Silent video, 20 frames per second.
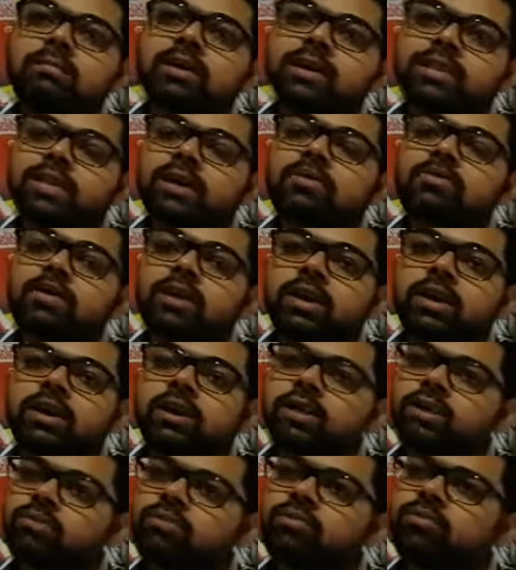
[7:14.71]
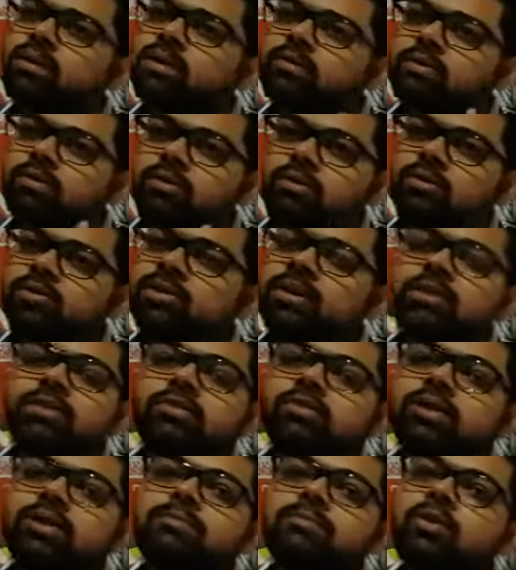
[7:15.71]
ব্যথা হলে তো অরিজিনাল
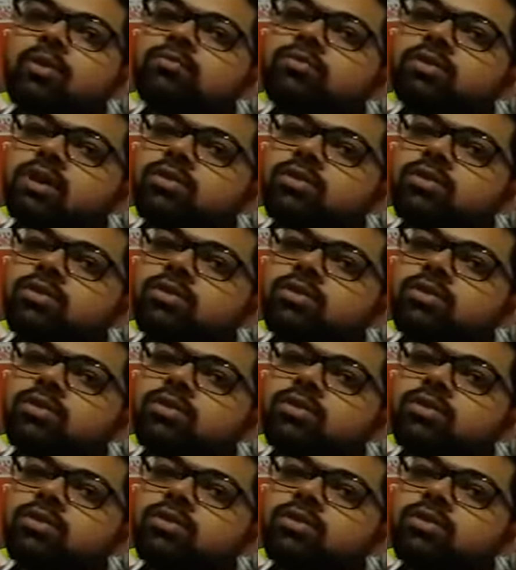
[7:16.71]
তো সিমটম